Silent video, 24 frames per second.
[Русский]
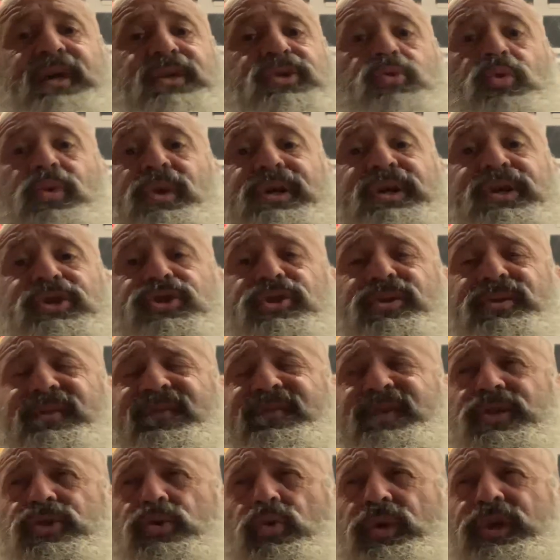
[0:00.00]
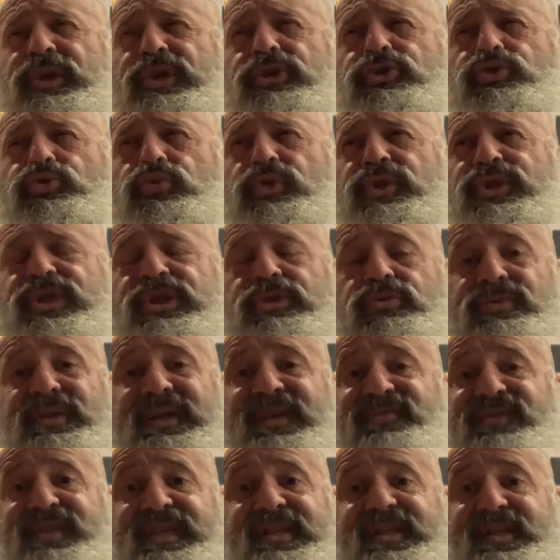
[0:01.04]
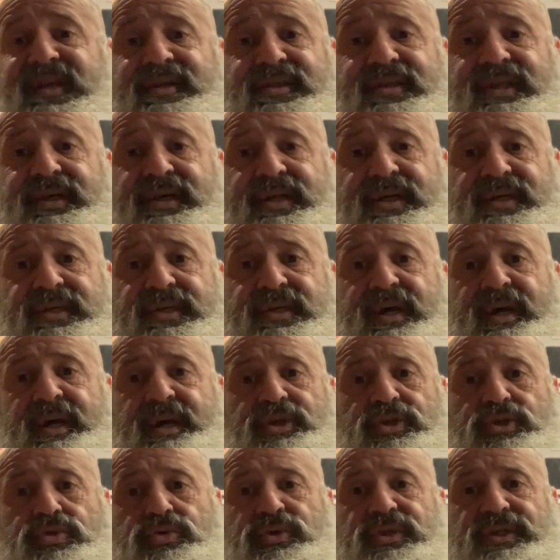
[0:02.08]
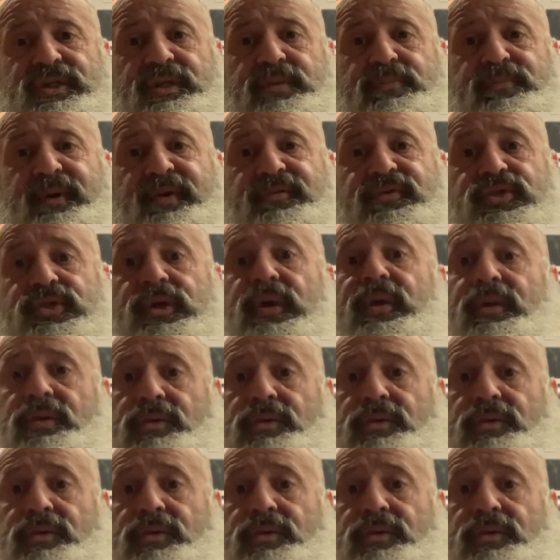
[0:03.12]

сколько, во сколько суицид у нас в десятки раз суицид повыше.